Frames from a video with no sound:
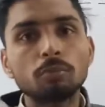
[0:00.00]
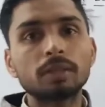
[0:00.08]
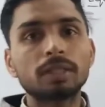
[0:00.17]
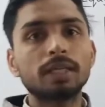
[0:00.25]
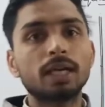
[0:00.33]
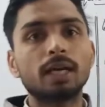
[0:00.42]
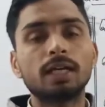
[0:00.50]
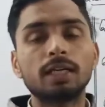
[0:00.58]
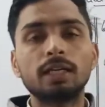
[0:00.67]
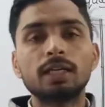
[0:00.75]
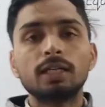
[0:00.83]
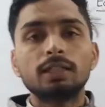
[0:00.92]
उम्र क्या
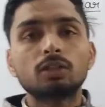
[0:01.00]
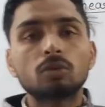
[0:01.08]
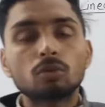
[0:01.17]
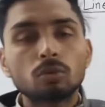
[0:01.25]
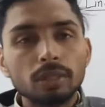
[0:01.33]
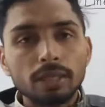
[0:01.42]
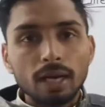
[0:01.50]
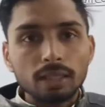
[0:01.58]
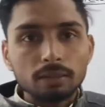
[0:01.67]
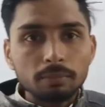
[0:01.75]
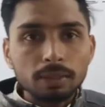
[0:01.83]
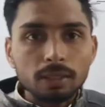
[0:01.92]
है देखो कोई
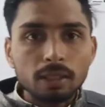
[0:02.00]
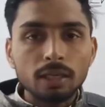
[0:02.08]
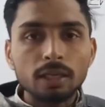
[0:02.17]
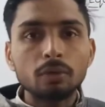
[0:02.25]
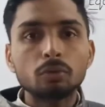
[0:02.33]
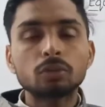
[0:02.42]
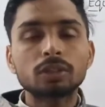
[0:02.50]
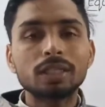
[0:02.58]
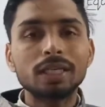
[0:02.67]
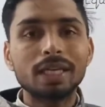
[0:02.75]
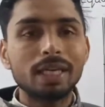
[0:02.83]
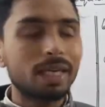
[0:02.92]
आदमी है
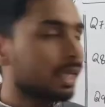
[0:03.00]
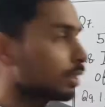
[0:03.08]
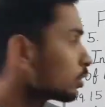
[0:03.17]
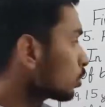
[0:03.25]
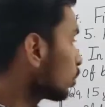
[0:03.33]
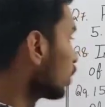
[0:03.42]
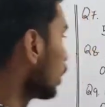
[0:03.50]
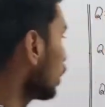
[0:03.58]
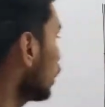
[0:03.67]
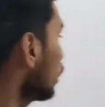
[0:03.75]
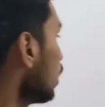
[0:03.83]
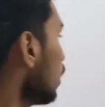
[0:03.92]
उसकी एज जो
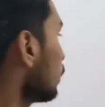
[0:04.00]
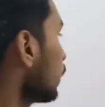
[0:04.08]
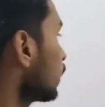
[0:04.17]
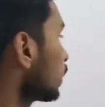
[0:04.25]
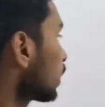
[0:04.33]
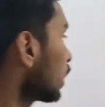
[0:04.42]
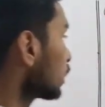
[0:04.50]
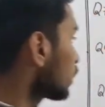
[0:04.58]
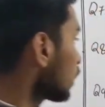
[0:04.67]
है पंद्रह